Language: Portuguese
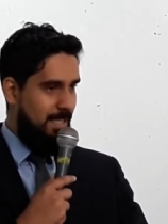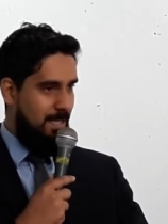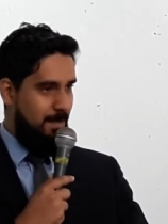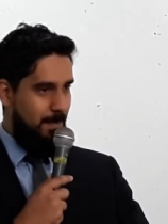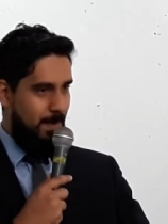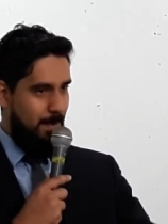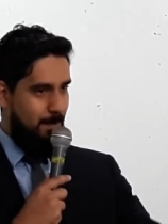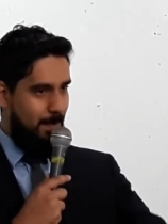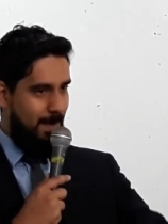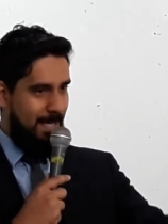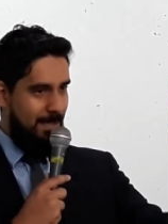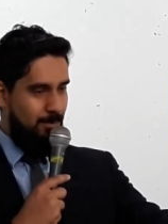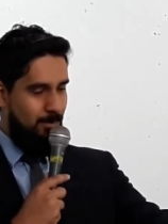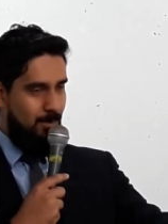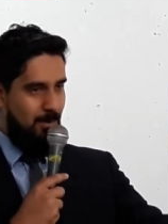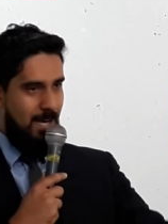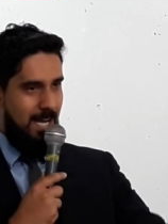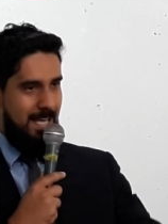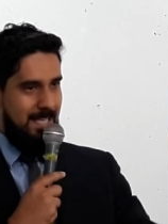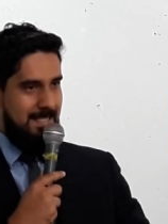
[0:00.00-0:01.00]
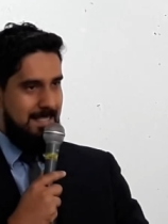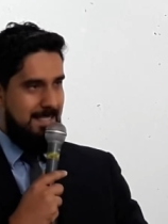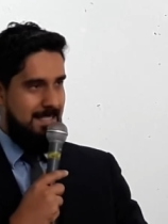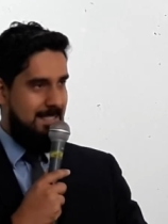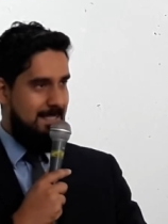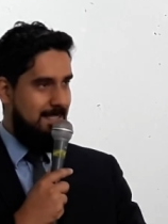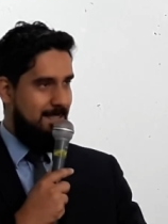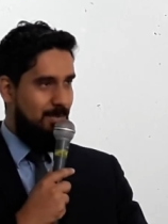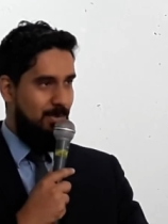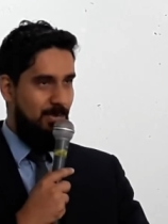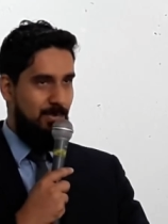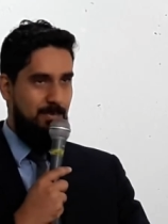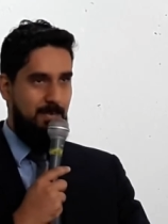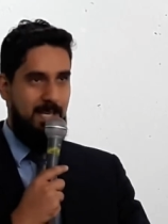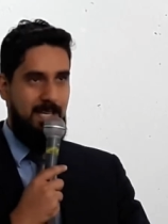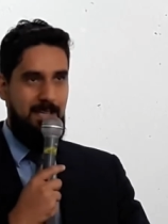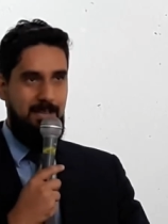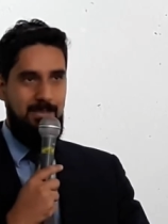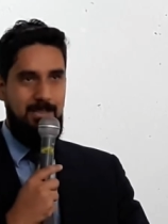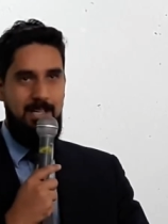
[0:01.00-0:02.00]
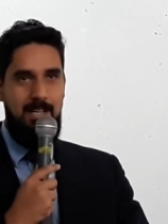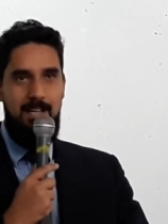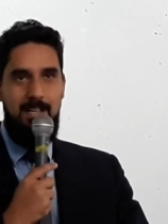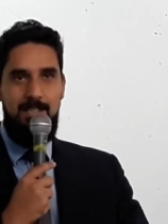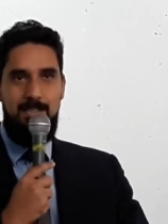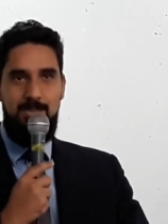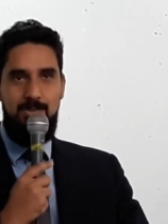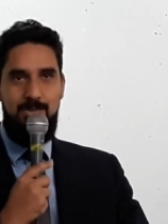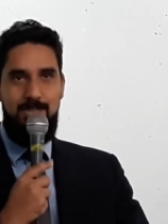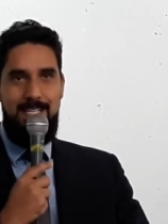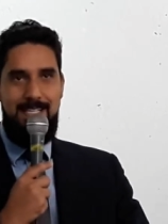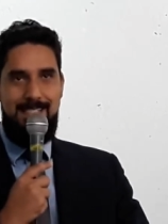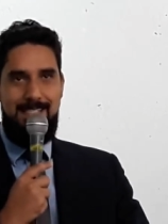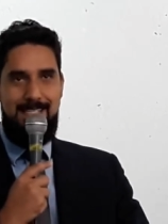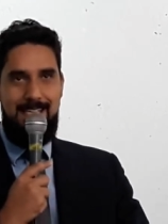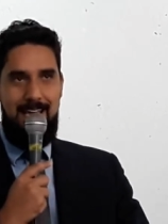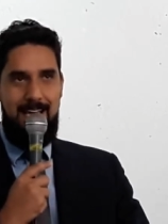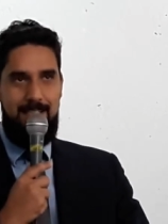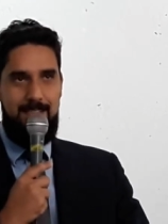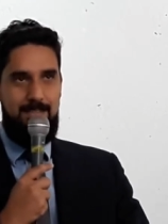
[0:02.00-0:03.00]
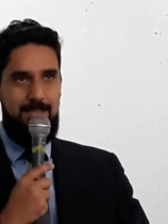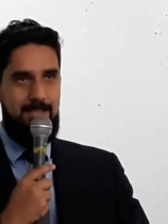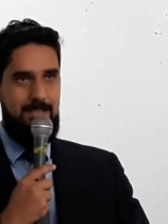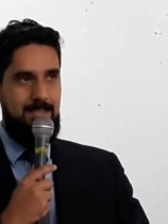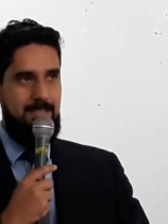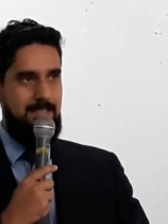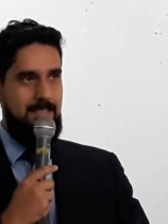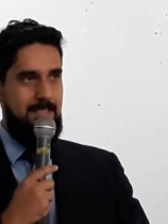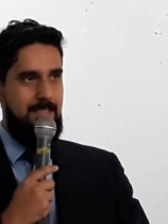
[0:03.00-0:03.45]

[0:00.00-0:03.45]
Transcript: ele prepara um oásis no meio do deserto.